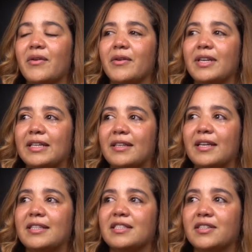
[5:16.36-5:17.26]
ولكن
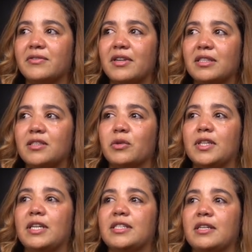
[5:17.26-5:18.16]
حيت تقت فراسي
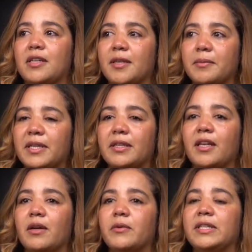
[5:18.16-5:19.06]
وقدرت انني نبعد
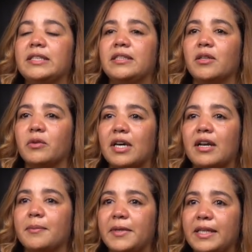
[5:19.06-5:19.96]
على والديا
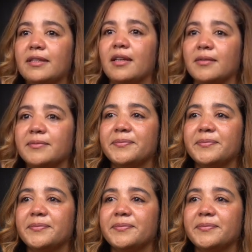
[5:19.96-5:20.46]
ونقرا بعيطه